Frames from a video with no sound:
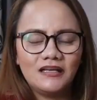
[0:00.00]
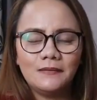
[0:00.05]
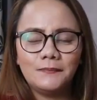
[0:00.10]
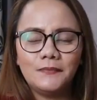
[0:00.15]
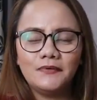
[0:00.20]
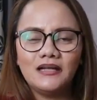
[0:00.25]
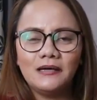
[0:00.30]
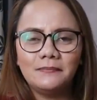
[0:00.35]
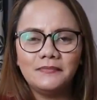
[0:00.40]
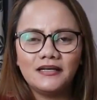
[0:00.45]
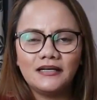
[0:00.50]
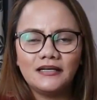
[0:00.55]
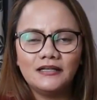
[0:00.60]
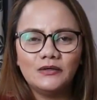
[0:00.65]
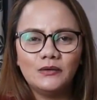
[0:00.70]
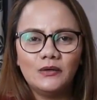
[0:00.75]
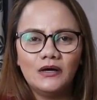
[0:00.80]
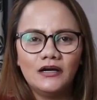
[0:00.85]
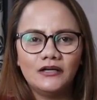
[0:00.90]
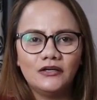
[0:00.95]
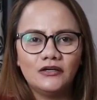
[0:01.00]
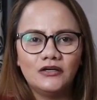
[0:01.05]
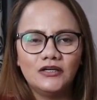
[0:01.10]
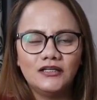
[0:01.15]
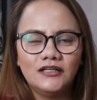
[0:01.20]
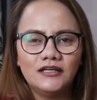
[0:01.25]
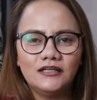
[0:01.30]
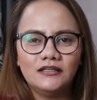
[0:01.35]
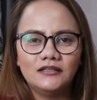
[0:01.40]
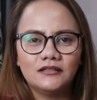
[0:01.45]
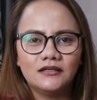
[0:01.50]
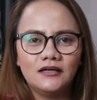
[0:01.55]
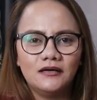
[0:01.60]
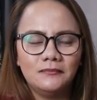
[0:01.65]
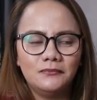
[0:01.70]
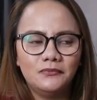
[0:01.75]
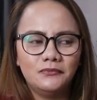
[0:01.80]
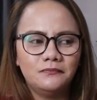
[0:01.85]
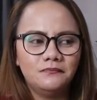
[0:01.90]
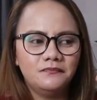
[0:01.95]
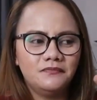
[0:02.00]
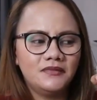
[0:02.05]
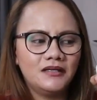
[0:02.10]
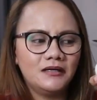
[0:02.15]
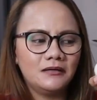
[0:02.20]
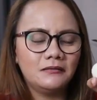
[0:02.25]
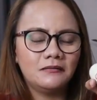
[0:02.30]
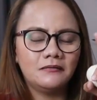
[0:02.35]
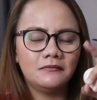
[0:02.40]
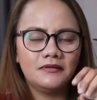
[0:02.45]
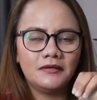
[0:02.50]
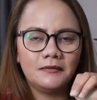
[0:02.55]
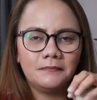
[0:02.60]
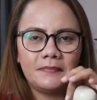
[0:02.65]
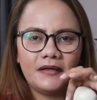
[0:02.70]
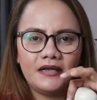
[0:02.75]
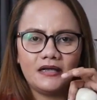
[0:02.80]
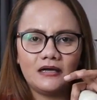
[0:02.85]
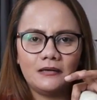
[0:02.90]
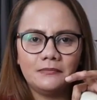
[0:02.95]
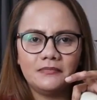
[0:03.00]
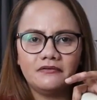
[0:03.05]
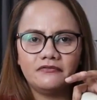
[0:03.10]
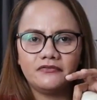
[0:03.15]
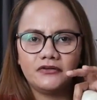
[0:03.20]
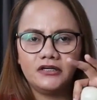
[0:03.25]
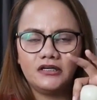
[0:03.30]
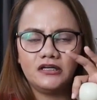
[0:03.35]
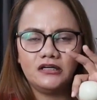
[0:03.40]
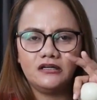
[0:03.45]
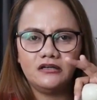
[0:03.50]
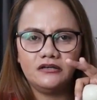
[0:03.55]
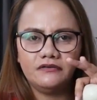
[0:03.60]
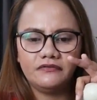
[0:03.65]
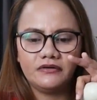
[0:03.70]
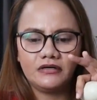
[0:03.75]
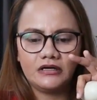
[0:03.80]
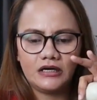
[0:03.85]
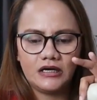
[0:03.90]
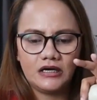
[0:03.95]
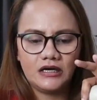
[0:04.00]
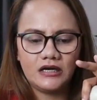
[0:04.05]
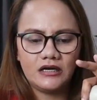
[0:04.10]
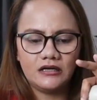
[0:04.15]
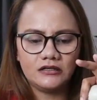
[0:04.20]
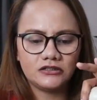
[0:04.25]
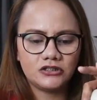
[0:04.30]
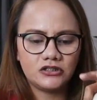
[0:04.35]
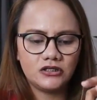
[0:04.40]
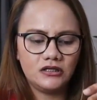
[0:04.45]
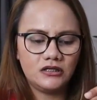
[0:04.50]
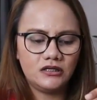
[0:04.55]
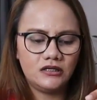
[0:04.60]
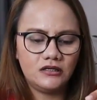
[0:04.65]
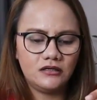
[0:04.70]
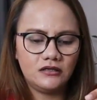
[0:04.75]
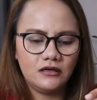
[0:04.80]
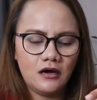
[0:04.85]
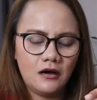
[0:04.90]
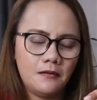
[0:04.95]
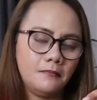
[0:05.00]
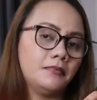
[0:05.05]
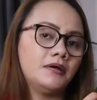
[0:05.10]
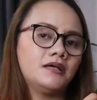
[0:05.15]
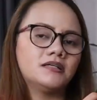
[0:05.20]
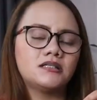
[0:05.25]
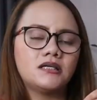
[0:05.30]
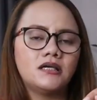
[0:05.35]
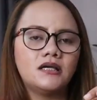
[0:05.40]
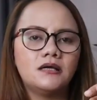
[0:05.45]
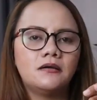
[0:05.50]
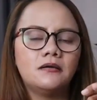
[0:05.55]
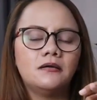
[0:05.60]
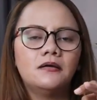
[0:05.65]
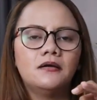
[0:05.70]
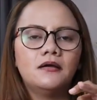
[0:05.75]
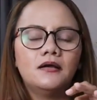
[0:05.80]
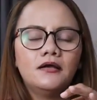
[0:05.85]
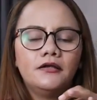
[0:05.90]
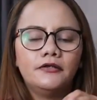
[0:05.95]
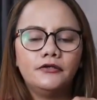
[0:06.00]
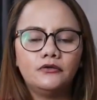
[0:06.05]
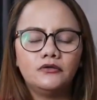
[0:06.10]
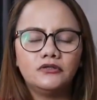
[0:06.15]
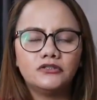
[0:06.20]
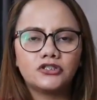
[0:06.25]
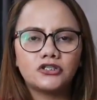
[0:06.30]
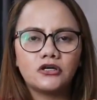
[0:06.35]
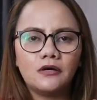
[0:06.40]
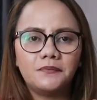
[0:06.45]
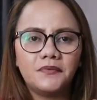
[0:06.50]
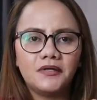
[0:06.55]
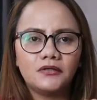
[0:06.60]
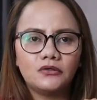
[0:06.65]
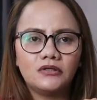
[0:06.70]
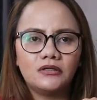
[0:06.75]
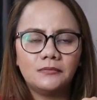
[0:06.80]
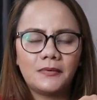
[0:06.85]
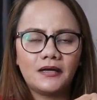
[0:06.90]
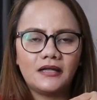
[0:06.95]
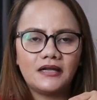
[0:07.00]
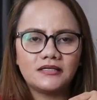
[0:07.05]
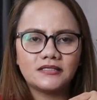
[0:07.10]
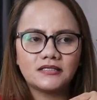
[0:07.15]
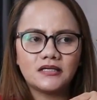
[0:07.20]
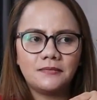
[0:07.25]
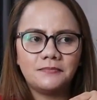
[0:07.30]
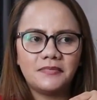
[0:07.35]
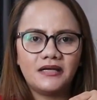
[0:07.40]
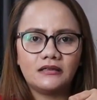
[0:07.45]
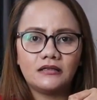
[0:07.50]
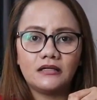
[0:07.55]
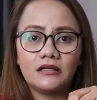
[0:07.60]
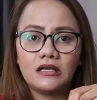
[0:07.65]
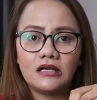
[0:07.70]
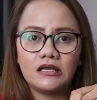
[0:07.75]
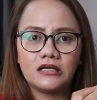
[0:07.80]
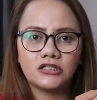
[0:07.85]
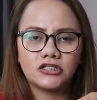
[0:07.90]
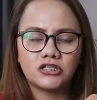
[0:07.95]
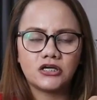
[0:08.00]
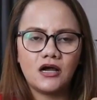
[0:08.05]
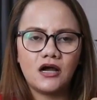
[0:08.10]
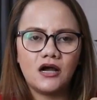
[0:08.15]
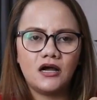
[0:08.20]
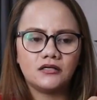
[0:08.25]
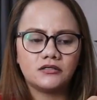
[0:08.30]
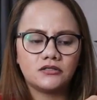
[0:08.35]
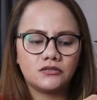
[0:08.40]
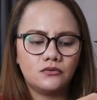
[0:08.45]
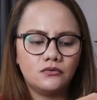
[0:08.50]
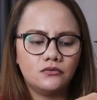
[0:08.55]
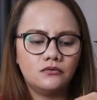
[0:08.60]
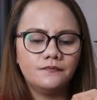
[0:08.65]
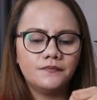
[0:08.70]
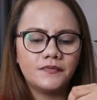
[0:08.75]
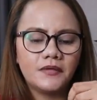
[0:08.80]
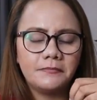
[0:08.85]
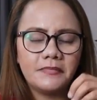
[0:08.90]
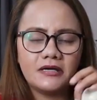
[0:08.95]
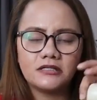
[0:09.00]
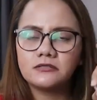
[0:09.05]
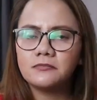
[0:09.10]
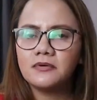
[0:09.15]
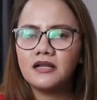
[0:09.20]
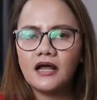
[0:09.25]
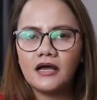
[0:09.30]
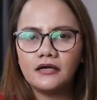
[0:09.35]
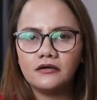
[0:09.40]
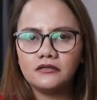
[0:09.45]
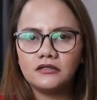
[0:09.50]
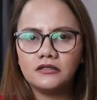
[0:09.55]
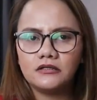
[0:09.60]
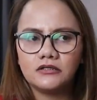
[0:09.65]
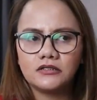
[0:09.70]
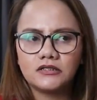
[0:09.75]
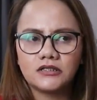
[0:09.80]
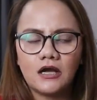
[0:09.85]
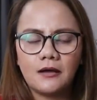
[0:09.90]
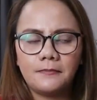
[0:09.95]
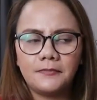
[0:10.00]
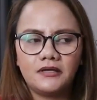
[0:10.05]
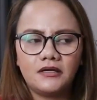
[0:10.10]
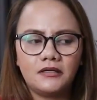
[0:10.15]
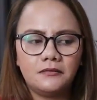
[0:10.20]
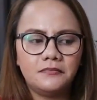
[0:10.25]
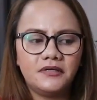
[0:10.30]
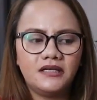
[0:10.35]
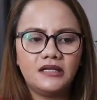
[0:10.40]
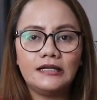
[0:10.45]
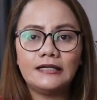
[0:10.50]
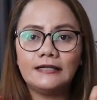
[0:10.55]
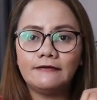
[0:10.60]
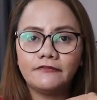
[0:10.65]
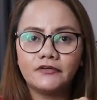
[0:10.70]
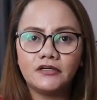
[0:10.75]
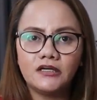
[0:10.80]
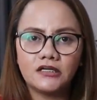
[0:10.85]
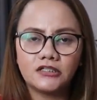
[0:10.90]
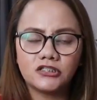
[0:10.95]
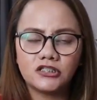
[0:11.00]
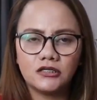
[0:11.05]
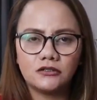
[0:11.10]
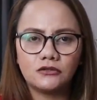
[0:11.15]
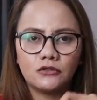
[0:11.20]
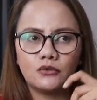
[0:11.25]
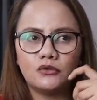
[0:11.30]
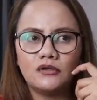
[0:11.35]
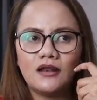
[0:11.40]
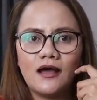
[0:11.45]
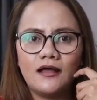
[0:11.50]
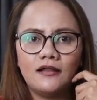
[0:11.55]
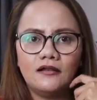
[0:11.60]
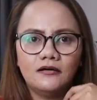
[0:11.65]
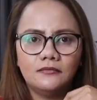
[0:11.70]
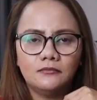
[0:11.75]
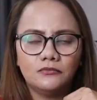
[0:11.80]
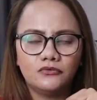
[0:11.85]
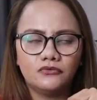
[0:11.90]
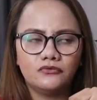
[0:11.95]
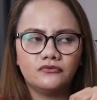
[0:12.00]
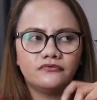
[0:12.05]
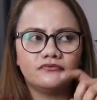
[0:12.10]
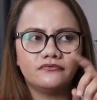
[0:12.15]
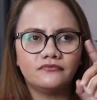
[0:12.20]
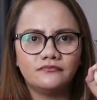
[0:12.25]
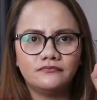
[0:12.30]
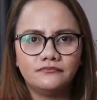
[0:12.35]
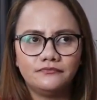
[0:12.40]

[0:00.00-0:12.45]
Hindi po namin kinuha yun and um, nag, nag kami for delivery actually. Um, kasi yung shop na to, di ba, nasa may tagig siya. So, medyo malayo dito sa amin and biniliver lang siya through Lalamove.